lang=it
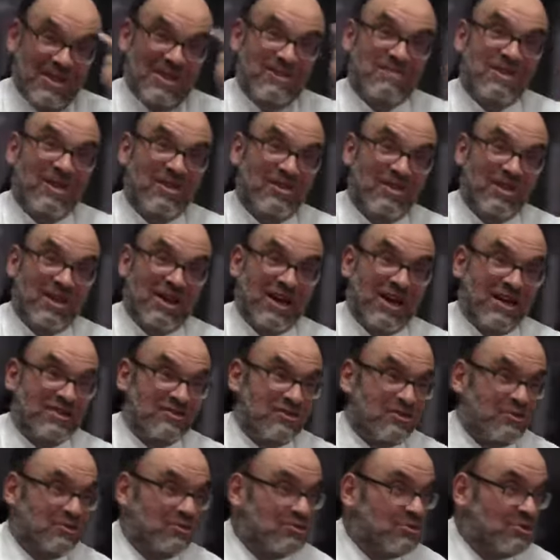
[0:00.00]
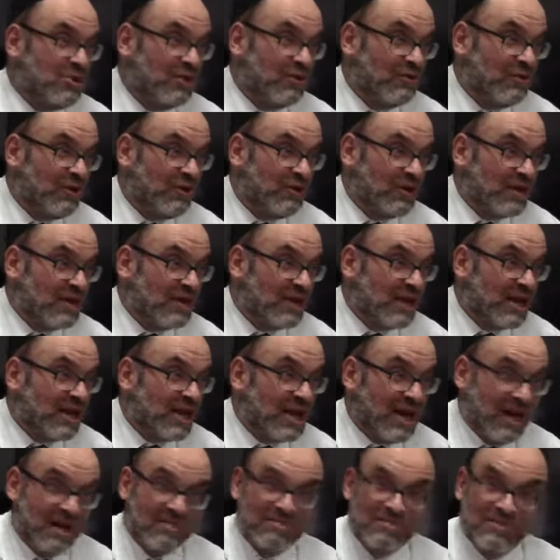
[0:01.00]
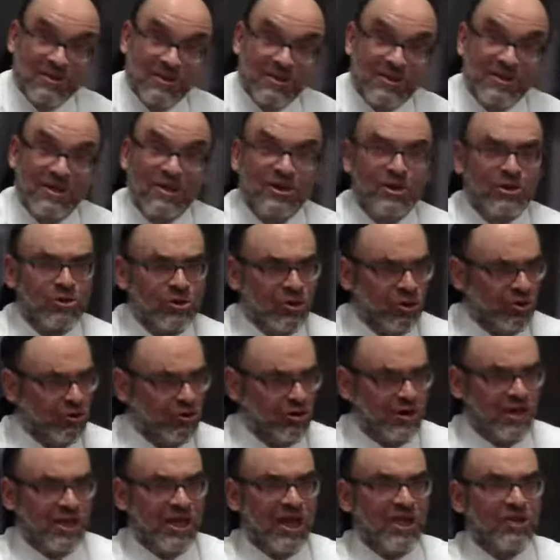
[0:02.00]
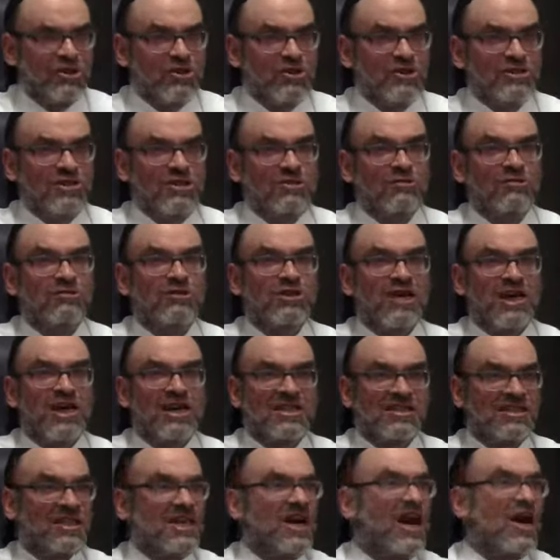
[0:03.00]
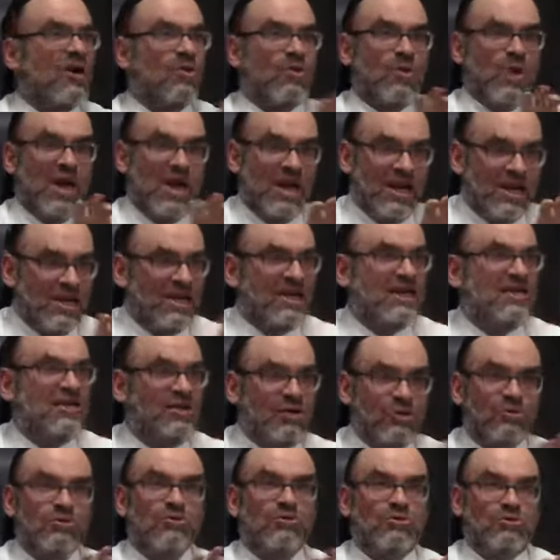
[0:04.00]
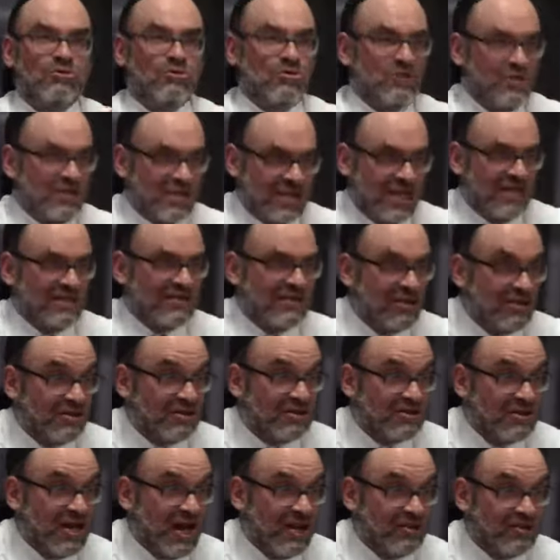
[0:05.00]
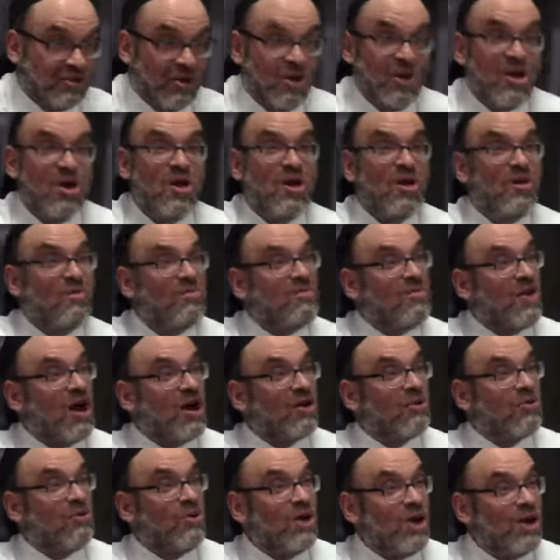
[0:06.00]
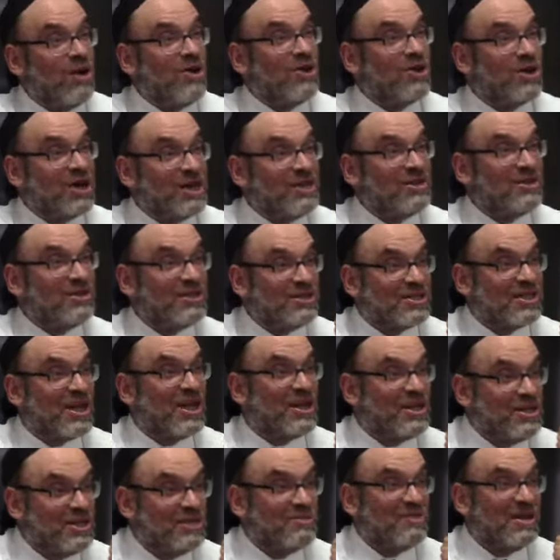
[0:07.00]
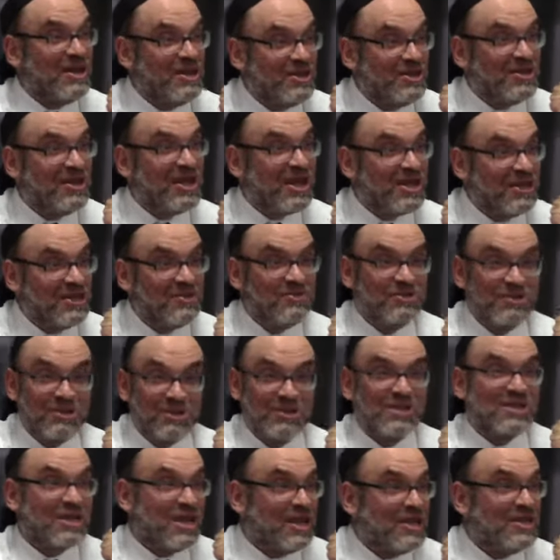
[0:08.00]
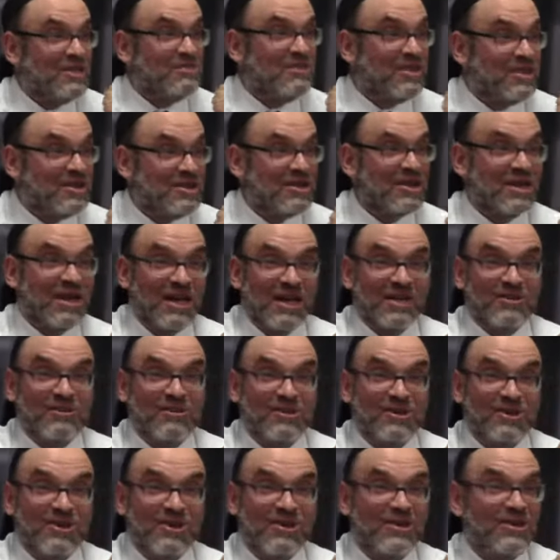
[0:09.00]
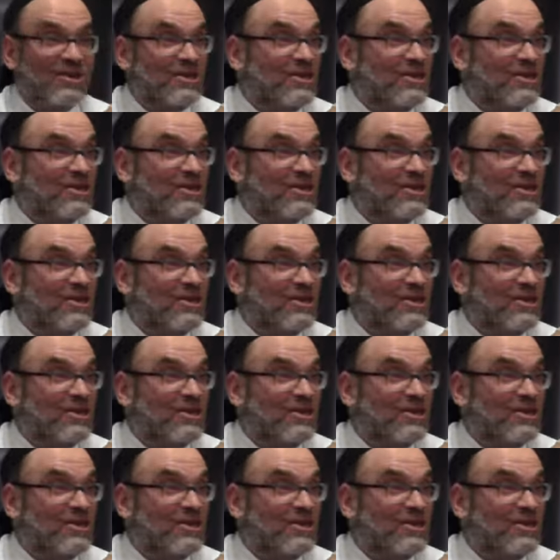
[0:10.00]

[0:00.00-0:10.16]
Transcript: dimenticato di un covone nel campo, non ti chiedo di rinunciare a quelli di cui tu ti sei ricordato, ma quello dimenti- di cui ti sei dimenticato,